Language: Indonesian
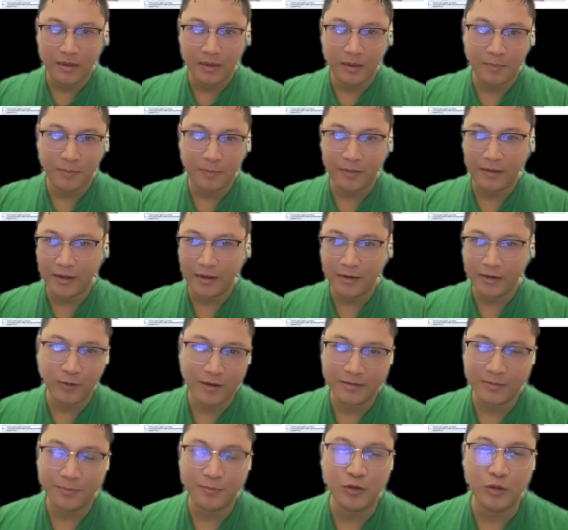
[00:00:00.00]
Eh, pernah
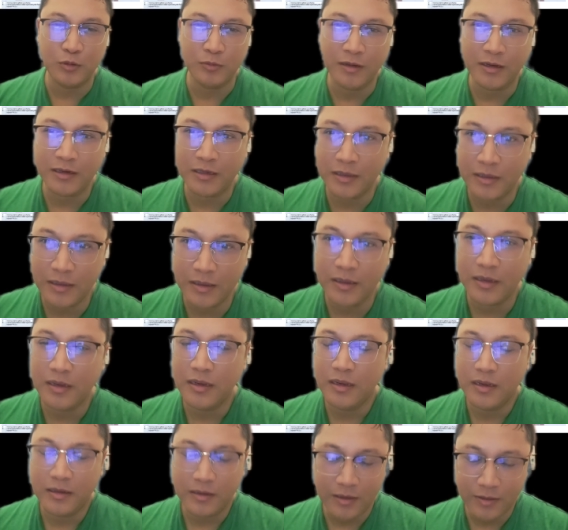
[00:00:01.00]
diulas sebelumnya di
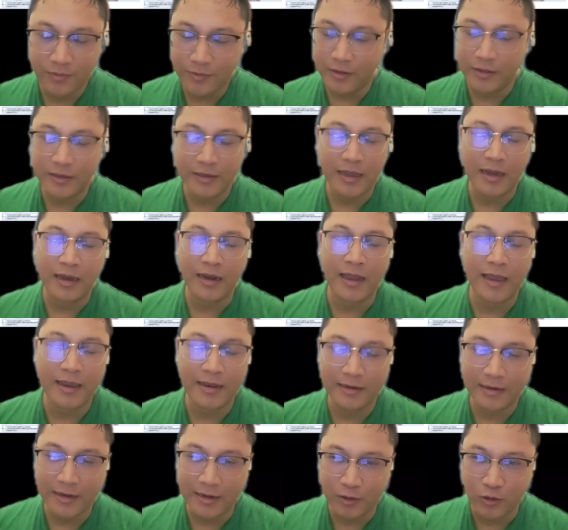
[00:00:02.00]
DVD yang
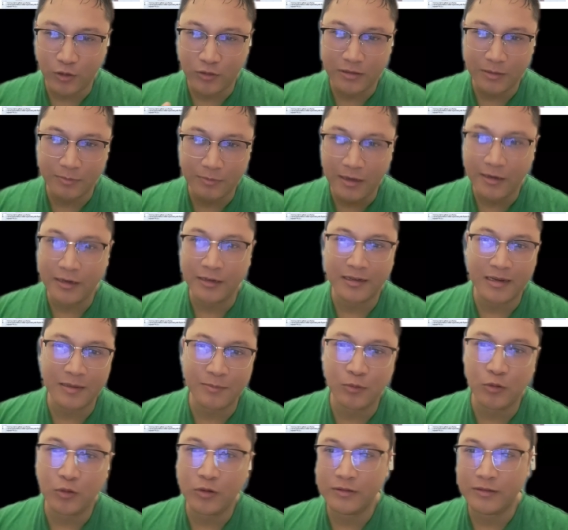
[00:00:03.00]
lain dan konsepnya ada
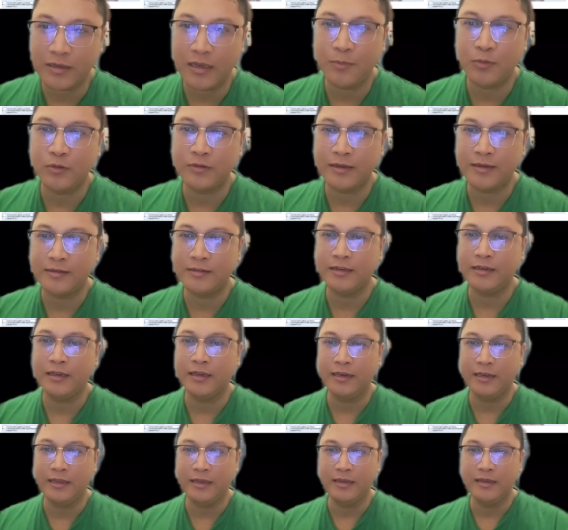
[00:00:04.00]
dalam buku kerja
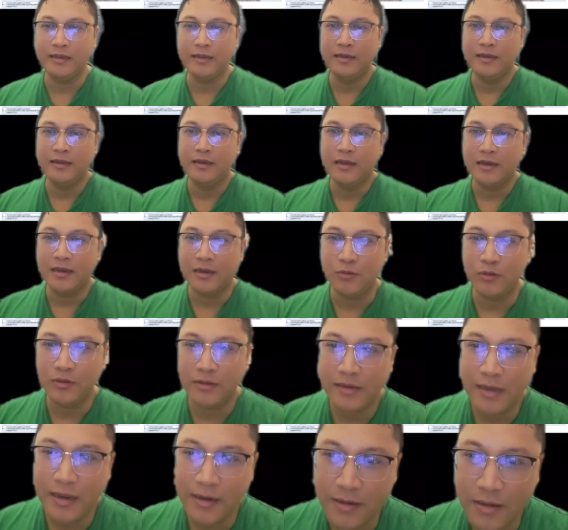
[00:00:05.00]
e-purchasing ini.
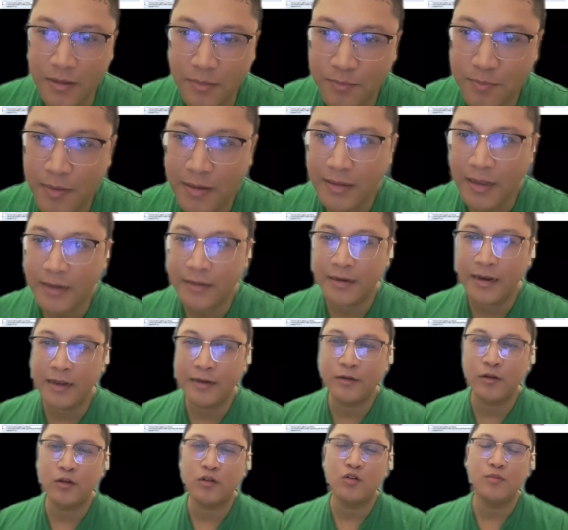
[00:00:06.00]
Kemudian keempat
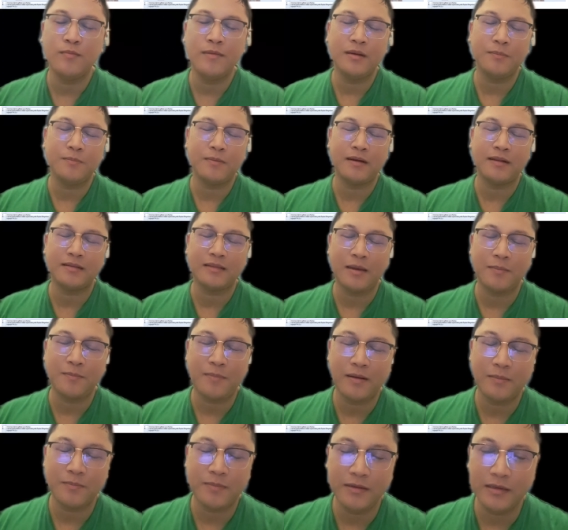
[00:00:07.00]
adalah dokumen
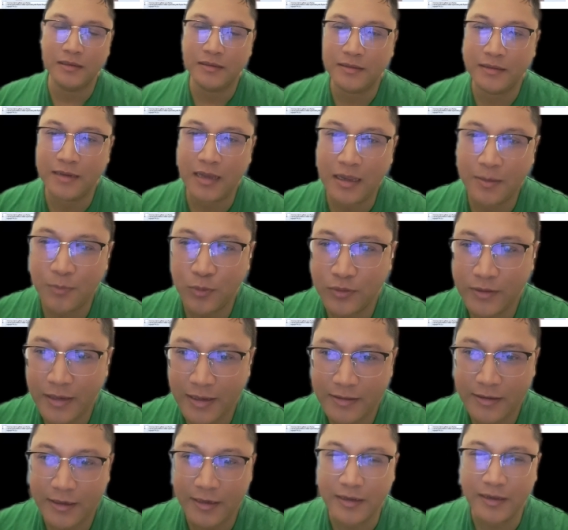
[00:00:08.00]
penetapan penyedia
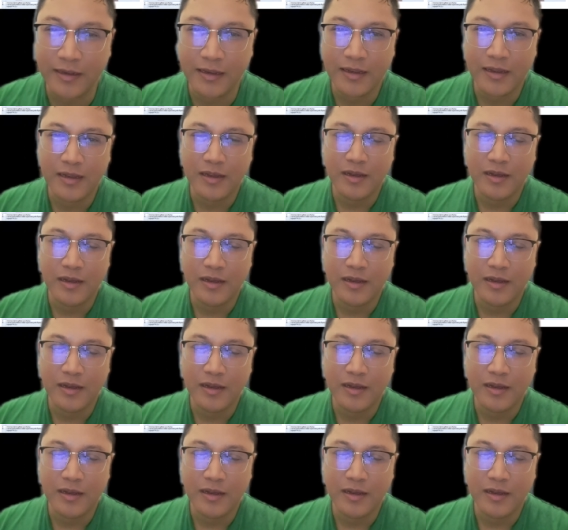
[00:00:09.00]
e-purchasing.